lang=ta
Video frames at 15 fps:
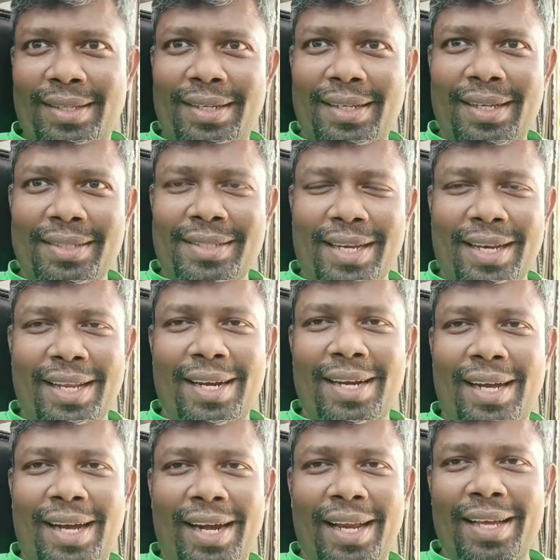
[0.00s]
இந்த சரியான
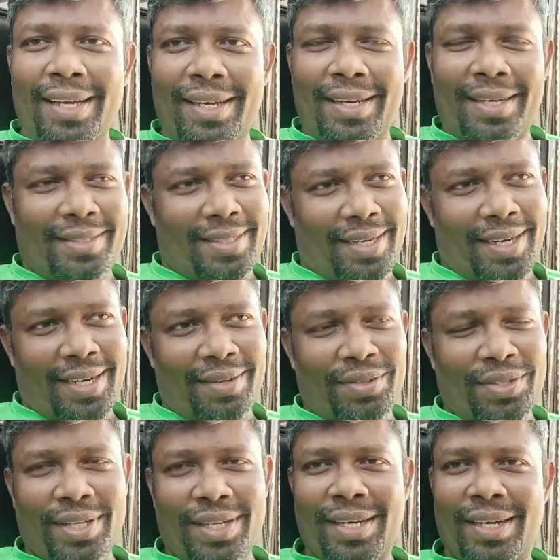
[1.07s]
அலைகள் சரியான
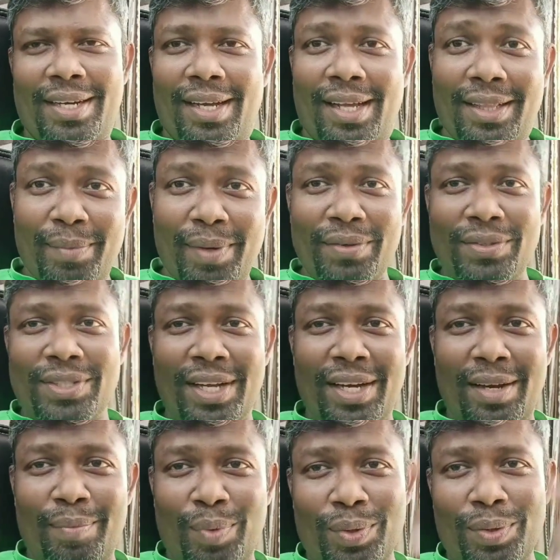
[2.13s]
விஷயங்கள் அந்த மாதிரி
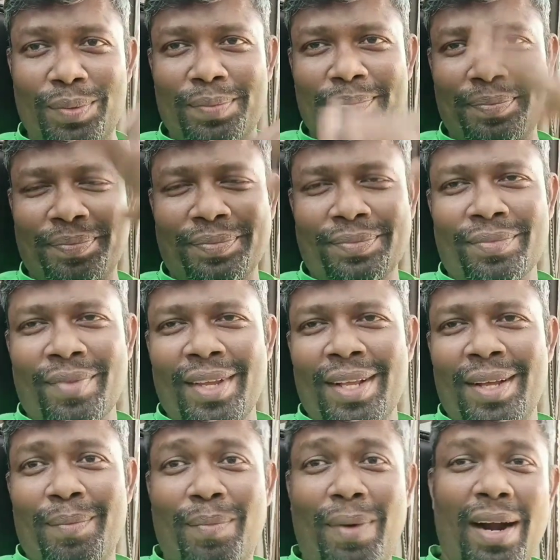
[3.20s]
விஷயங்களில் போகணும்
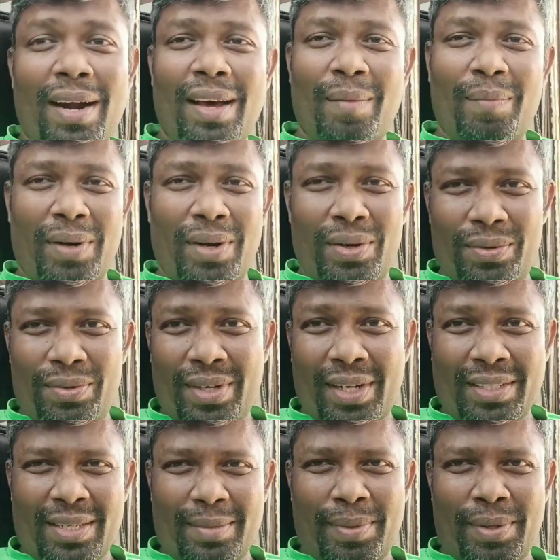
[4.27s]
பாடா படணும்
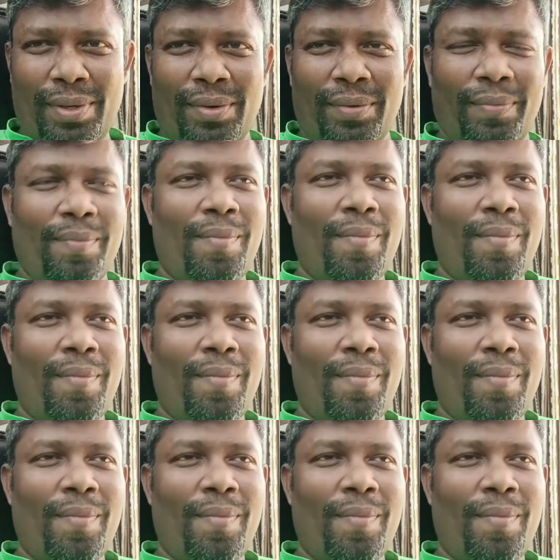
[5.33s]
கஷ்டப்படணும்